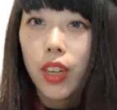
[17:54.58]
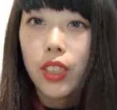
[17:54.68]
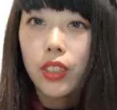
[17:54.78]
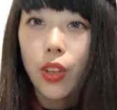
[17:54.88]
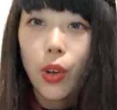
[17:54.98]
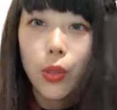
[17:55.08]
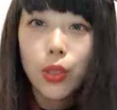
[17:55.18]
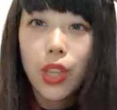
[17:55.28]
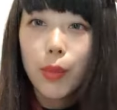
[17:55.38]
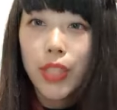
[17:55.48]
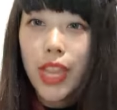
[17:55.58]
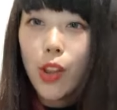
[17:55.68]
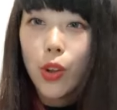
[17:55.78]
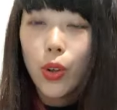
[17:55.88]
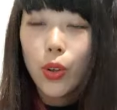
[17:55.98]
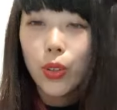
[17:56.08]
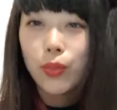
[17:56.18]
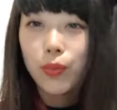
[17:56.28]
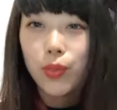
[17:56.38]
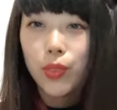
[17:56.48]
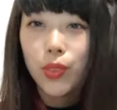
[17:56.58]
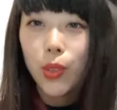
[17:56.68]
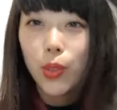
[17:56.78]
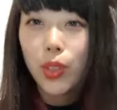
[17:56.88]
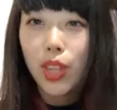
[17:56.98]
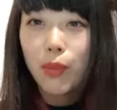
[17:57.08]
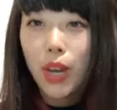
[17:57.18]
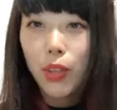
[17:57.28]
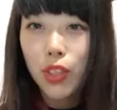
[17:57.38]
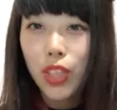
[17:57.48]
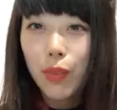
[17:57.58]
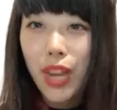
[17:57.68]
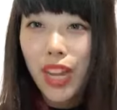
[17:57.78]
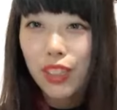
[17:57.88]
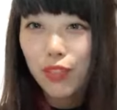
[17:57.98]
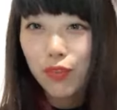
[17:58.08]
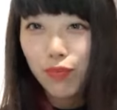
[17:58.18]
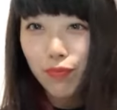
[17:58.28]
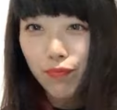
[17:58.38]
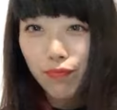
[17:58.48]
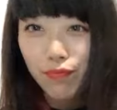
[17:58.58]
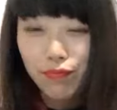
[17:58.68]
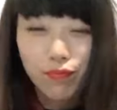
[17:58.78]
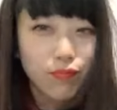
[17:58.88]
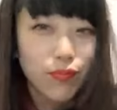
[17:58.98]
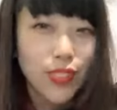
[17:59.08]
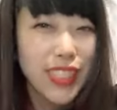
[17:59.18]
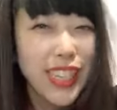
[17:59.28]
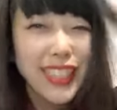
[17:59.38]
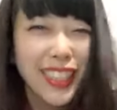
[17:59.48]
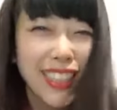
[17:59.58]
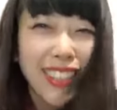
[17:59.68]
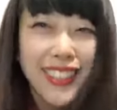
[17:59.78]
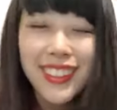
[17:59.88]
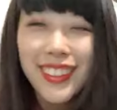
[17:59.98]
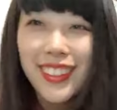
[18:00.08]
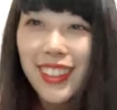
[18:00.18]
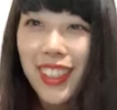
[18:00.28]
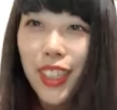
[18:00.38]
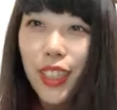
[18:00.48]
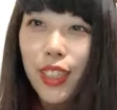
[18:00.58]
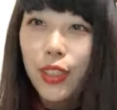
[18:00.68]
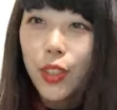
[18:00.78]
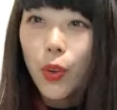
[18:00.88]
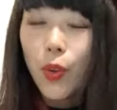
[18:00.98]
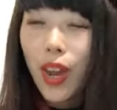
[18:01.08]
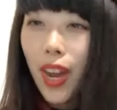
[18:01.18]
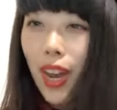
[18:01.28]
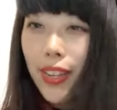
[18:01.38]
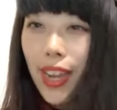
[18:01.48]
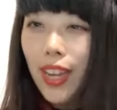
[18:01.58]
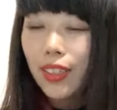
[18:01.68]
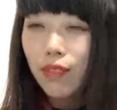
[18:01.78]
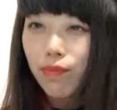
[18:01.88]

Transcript: 明日は音玉だよ音玉音玉イェイイェイイェイ今日はあやん